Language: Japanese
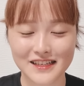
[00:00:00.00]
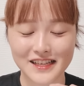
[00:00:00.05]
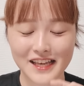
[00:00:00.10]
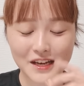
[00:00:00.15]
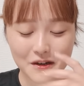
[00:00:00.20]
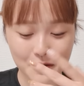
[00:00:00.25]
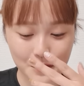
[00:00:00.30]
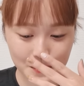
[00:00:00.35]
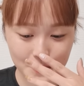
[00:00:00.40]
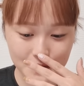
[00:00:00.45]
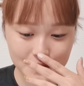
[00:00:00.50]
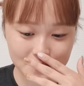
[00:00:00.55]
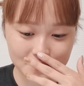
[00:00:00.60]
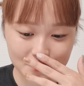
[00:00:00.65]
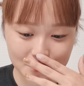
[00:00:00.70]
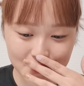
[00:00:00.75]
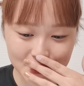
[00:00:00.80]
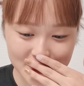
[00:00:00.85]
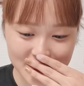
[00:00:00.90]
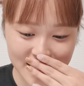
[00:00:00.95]
結構予想
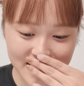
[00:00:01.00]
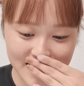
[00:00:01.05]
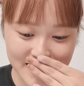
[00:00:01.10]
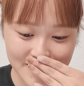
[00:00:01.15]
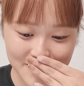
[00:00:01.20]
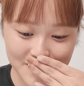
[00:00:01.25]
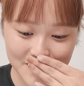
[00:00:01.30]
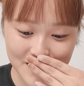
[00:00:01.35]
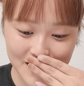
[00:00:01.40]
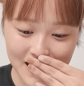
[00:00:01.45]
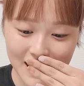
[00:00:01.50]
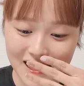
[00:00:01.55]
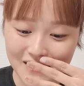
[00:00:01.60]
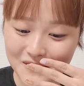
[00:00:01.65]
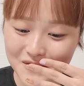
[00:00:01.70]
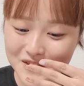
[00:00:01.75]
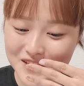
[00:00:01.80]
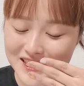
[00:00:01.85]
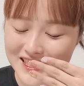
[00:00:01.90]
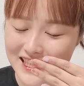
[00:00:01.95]
できるか
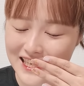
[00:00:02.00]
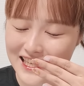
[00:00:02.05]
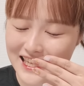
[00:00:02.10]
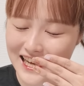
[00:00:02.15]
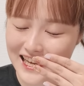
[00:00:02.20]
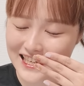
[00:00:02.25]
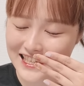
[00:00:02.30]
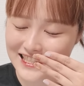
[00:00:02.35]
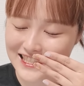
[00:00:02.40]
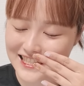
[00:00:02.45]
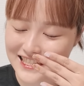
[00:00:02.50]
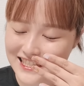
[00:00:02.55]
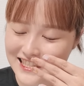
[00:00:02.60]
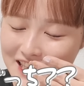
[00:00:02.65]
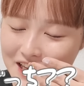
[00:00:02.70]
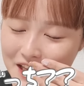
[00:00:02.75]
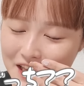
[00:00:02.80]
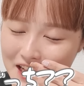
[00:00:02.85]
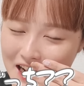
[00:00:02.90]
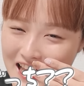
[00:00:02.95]
もしれないし
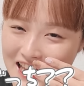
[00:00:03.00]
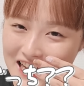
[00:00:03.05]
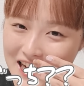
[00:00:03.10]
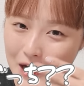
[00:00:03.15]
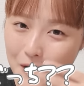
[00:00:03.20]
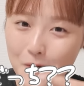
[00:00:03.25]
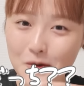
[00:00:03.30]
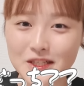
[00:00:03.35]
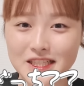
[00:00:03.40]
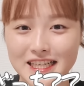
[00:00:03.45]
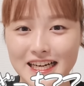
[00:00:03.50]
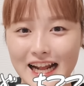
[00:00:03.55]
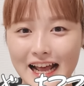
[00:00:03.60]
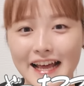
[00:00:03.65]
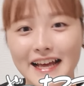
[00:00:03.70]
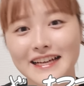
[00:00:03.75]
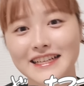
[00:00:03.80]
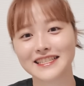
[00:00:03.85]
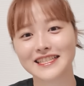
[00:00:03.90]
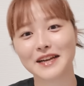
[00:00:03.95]
できないかもしれない
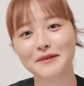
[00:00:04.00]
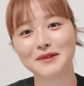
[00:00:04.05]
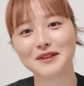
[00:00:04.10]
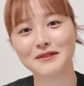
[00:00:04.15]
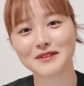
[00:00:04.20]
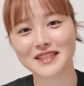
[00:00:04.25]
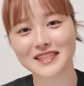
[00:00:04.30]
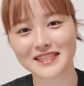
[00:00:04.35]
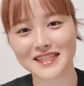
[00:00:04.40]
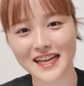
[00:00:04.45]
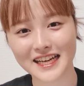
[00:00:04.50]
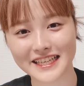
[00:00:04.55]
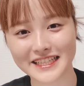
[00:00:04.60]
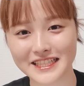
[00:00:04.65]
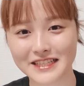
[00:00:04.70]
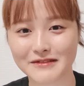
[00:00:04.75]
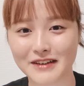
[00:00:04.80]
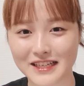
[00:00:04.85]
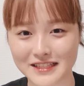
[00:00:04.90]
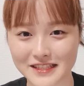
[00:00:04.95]
ちなみに私第
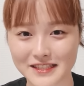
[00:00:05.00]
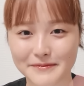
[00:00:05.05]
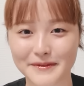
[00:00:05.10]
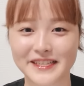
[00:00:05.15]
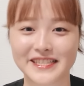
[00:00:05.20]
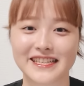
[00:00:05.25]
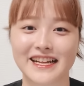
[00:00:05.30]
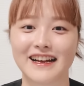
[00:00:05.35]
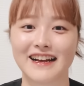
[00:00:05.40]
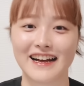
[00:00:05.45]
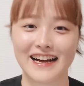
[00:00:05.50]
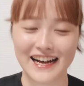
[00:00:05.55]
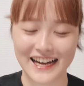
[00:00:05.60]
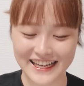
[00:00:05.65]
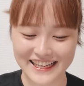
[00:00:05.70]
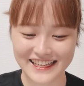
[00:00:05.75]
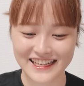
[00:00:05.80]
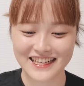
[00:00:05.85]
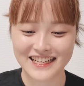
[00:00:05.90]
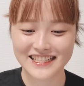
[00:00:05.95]
1位は外しました
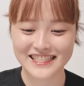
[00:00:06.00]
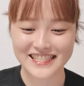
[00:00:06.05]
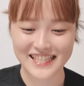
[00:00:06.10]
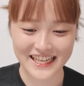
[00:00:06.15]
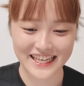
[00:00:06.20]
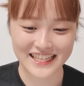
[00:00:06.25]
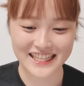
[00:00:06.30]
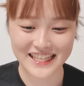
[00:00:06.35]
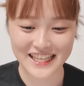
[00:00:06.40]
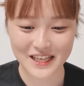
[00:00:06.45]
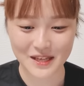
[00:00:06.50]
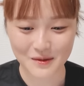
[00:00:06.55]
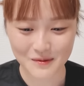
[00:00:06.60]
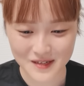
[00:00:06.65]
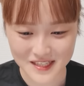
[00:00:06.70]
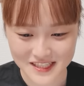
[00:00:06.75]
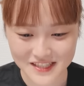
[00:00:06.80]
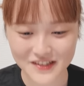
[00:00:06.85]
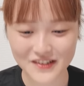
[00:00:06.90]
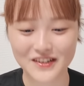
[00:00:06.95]
はいじゃあやっていき
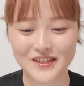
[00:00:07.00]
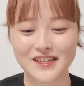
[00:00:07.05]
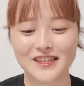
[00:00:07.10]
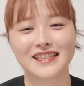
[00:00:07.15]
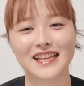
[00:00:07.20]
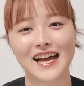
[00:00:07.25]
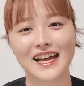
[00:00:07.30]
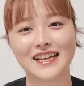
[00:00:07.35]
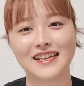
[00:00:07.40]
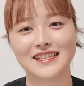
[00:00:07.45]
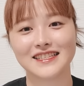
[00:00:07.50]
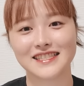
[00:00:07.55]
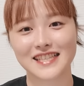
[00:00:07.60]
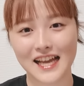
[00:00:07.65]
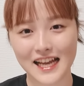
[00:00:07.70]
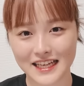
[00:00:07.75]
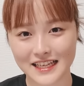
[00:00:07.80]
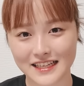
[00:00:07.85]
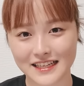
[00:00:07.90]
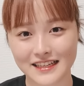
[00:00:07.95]
ましょう第
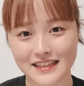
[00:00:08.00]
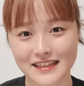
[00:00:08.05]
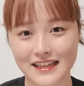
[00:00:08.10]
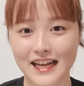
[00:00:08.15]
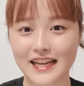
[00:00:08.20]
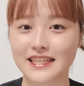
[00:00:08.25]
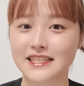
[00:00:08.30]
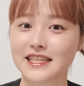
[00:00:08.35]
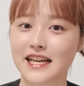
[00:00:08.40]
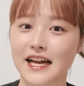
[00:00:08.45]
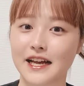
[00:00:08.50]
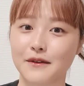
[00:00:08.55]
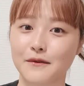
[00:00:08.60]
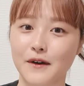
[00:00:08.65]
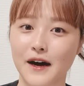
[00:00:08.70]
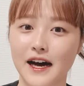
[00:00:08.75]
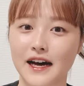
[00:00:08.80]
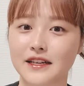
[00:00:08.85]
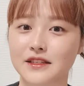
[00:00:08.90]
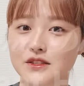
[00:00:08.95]
3位第3位
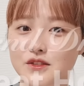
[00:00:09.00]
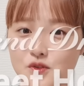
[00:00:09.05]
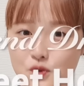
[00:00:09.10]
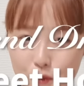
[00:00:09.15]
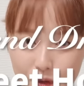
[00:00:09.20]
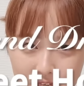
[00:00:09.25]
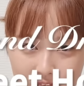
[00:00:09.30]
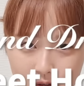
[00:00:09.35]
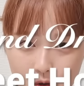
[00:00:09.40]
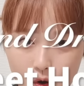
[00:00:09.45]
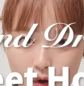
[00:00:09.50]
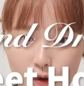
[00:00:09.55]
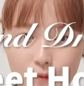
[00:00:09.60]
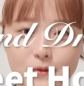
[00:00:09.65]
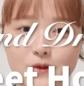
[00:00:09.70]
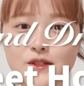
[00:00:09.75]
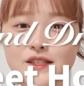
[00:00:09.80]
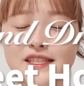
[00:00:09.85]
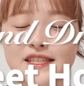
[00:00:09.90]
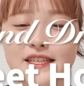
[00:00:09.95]
は「
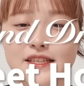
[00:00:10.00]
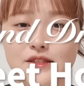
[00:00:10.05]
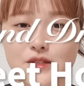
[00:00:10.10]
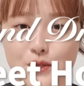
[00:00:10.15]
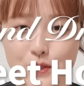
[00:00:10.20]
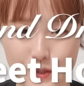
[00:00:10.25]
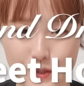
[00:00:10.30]
スイートホームシーズン